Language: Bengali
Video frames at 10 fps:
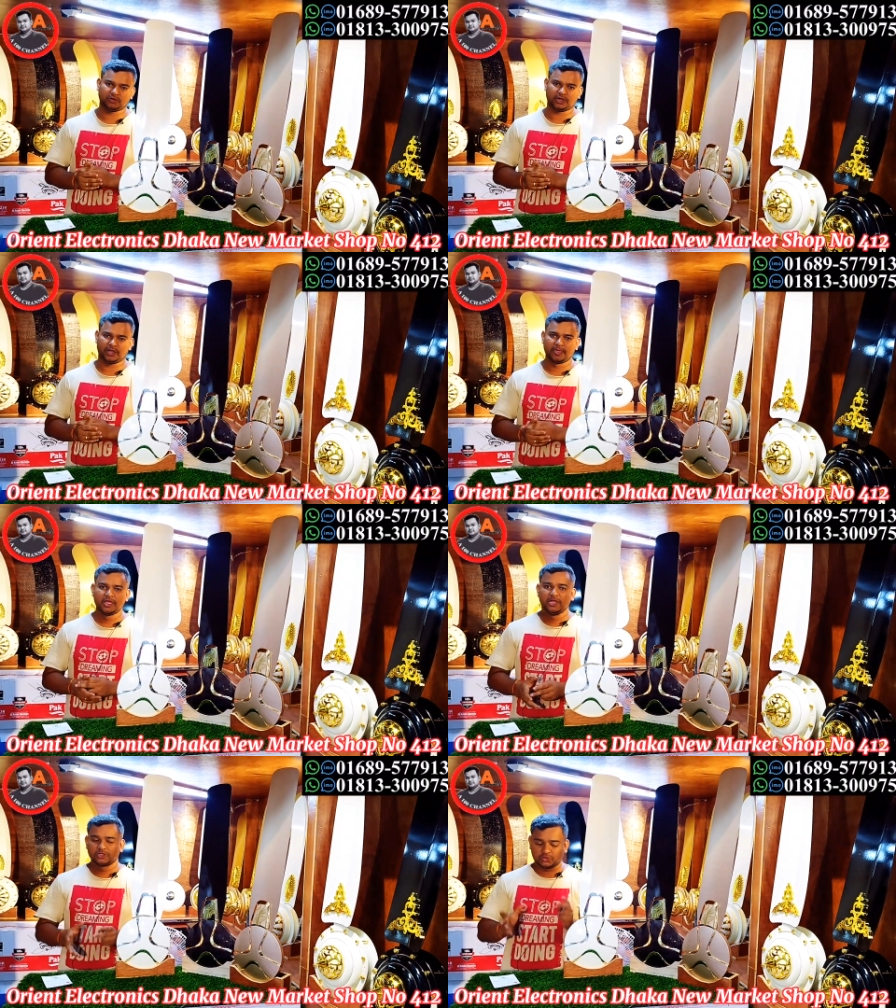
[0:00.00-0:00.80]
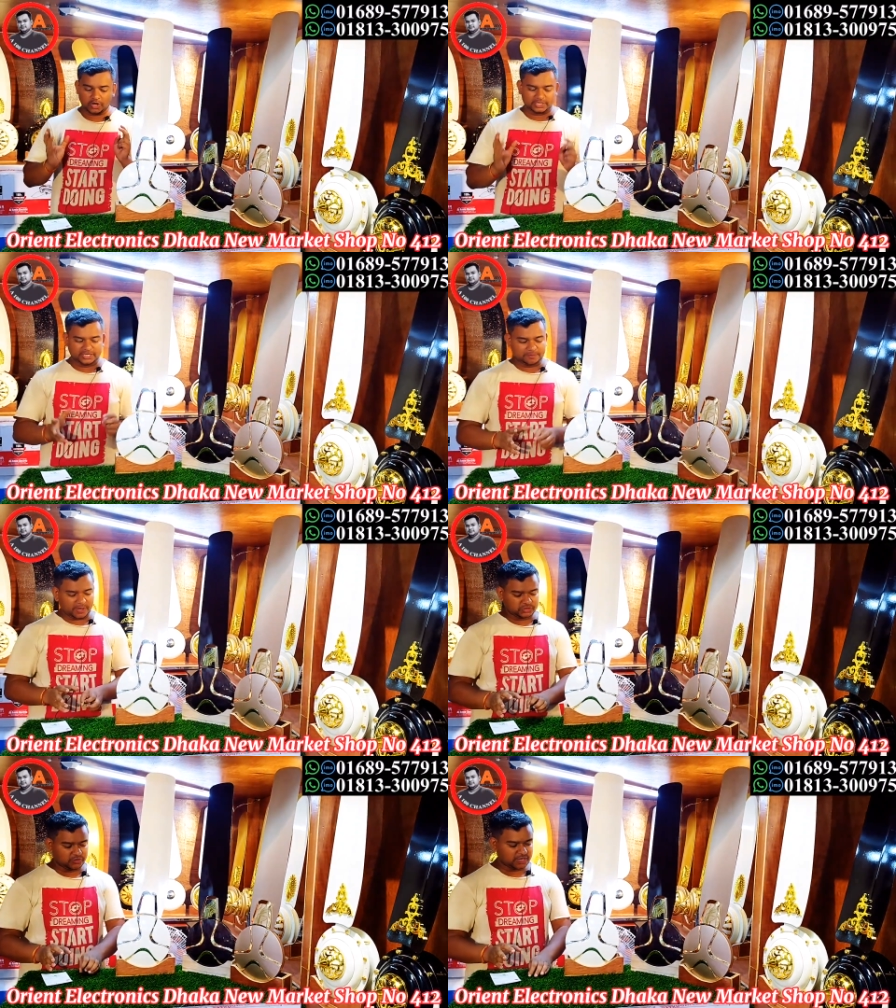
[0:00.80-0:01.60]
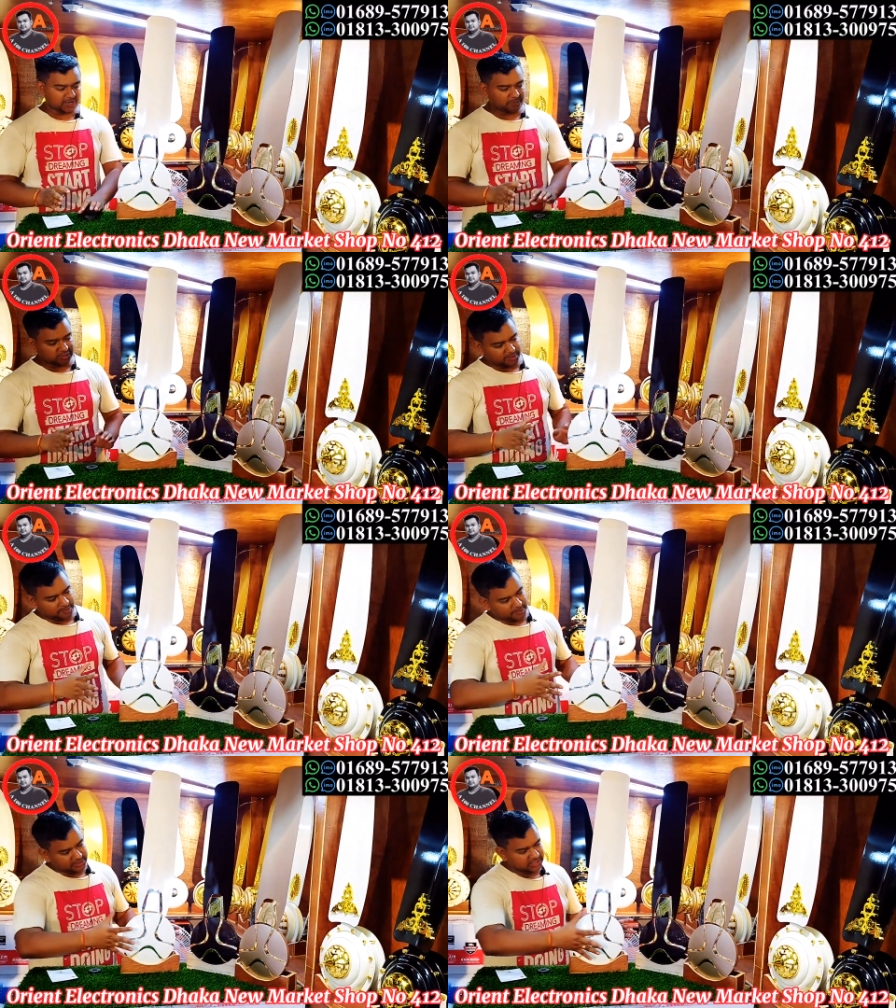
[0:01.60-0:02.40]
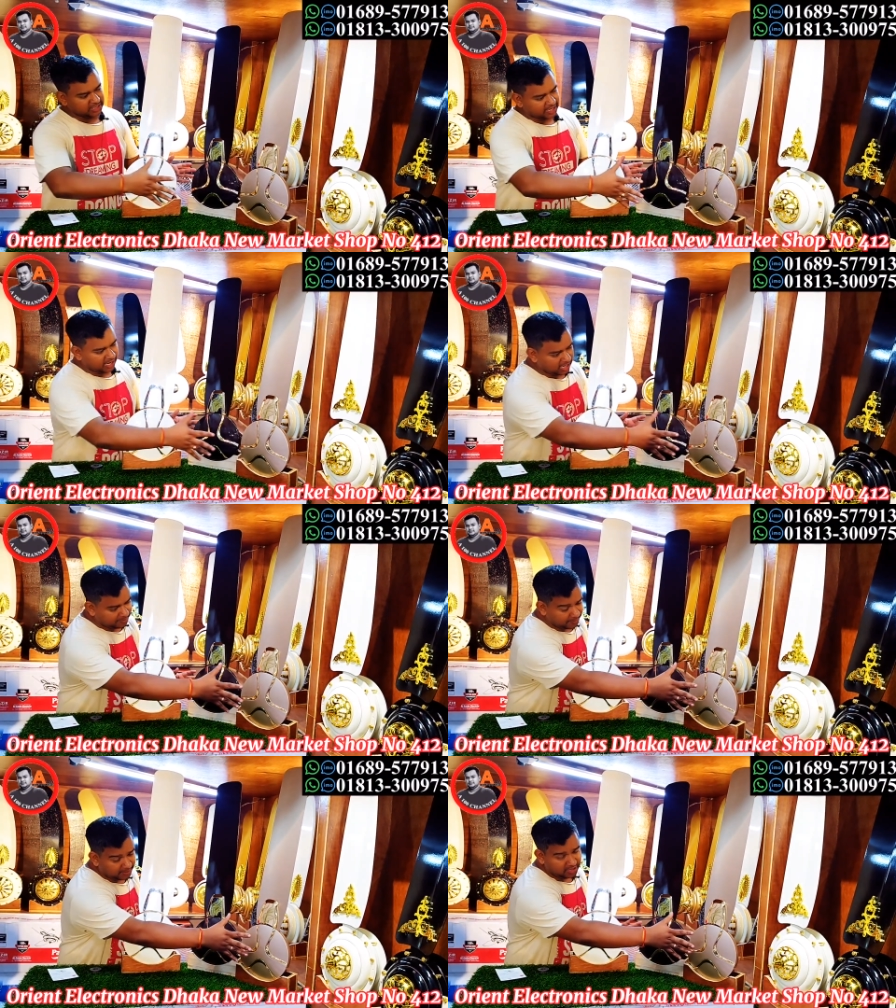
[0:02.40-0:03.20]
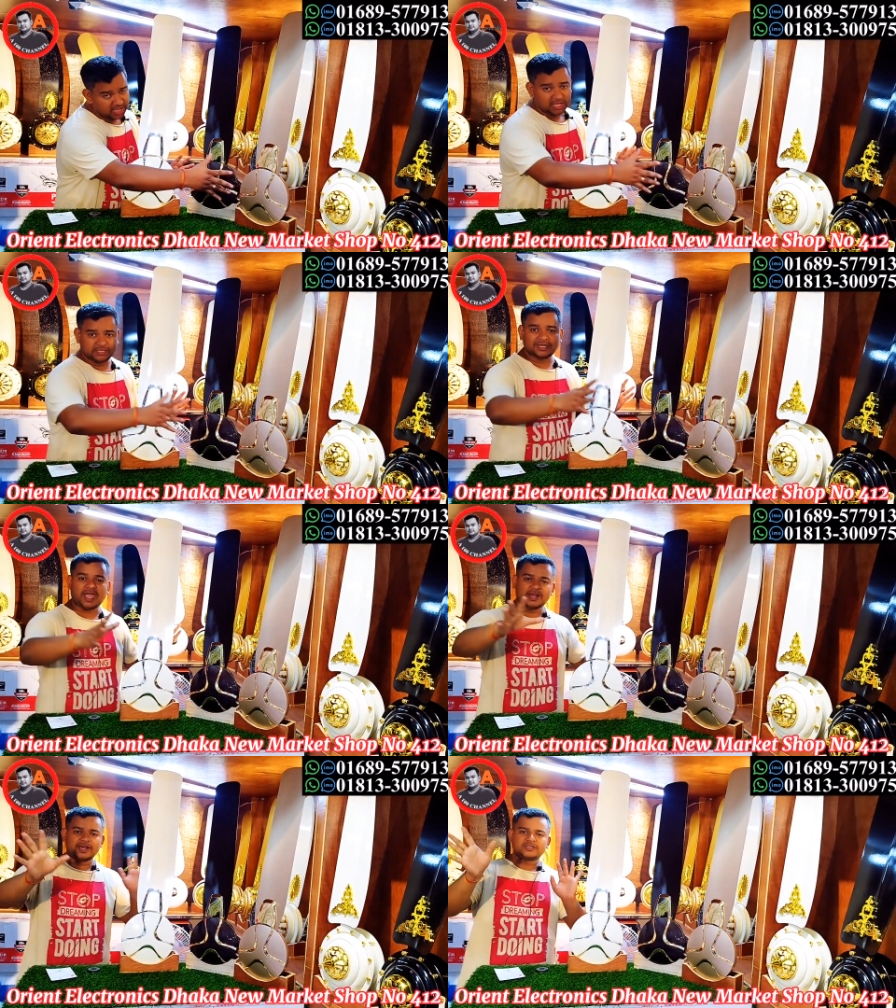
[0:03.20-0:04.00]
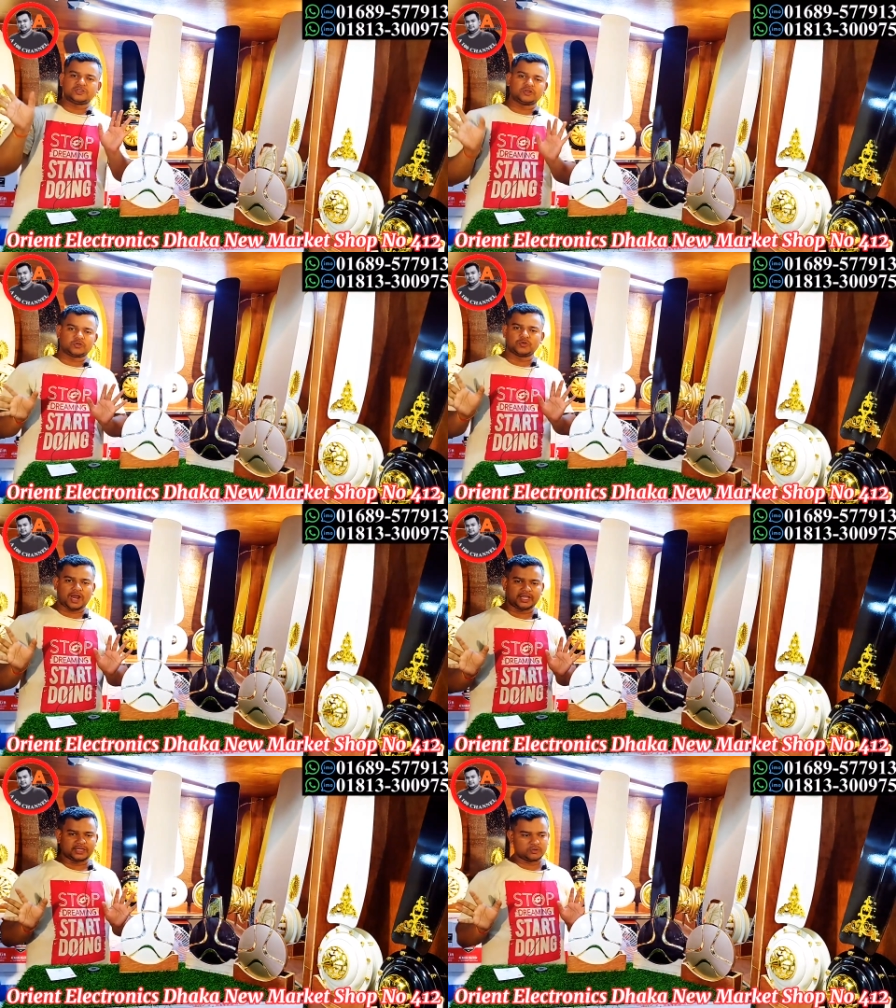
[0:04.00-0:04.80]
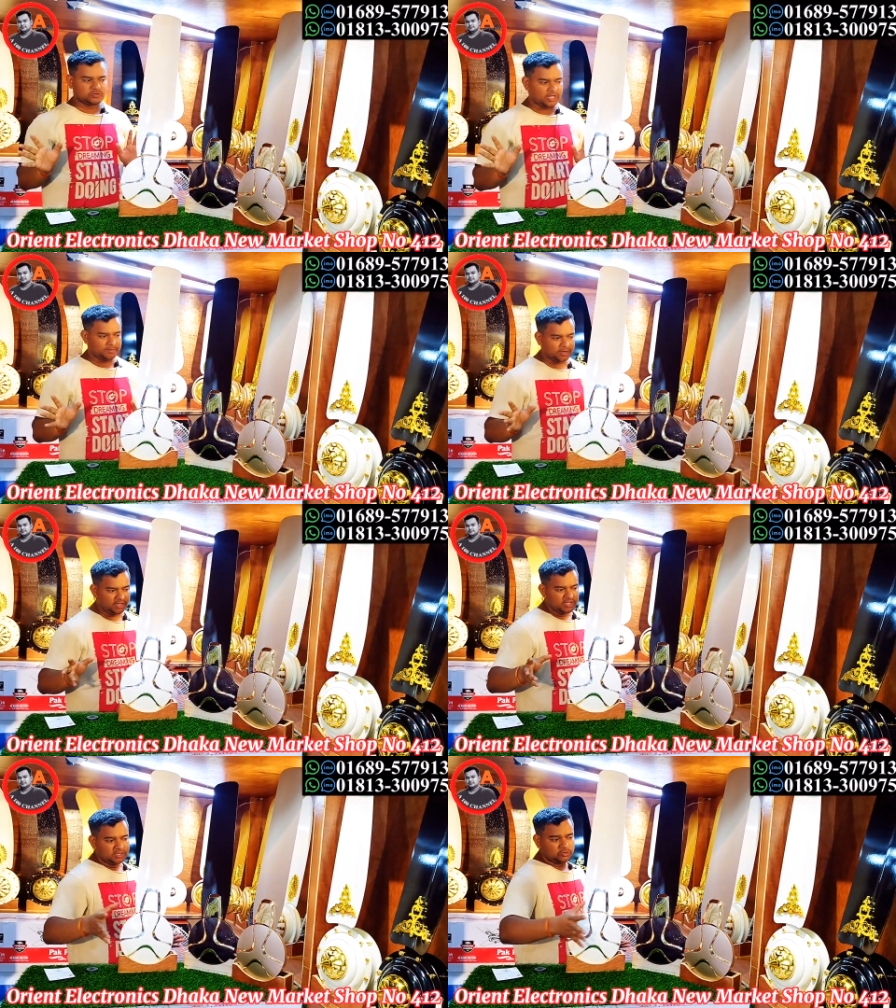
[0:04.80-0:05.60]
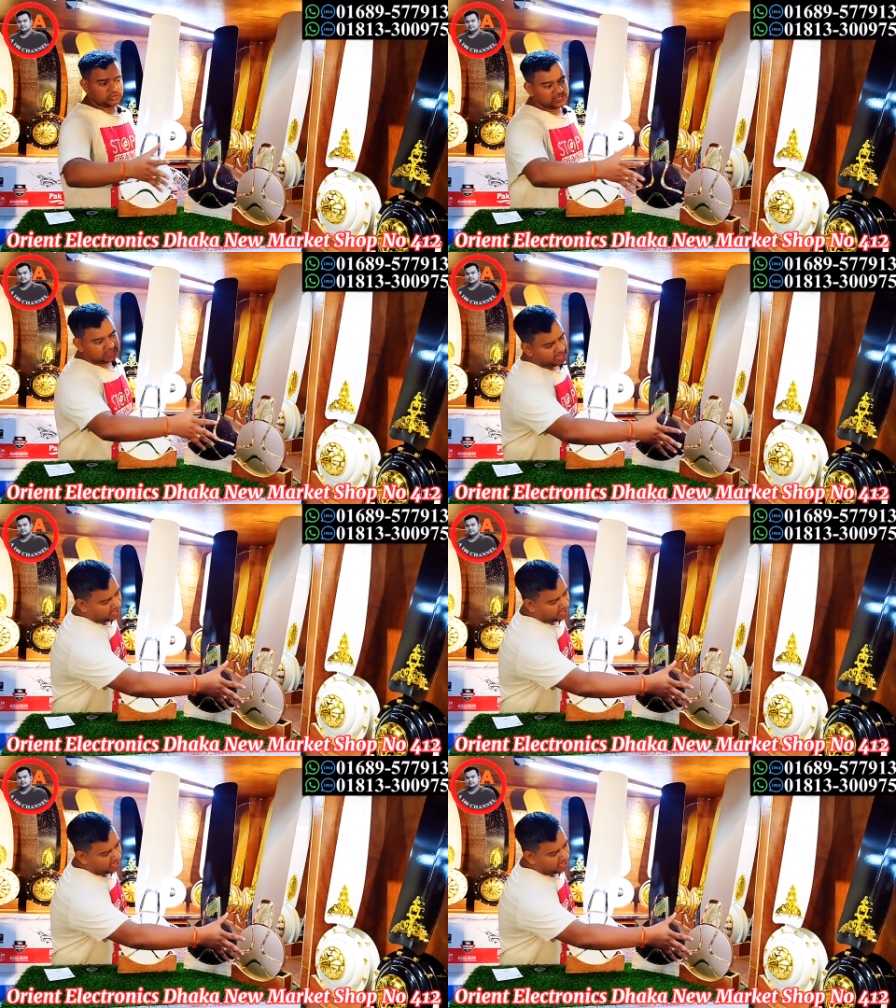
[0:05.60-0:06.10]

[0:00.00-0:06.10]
টাকা ছয় হাজার পাঁচশো টাকার মধ্যে আপনার তিনটা কালারই পাবেন যে কালারের জন্য কোনো আলাদা কোনো দাম না তো তিনটা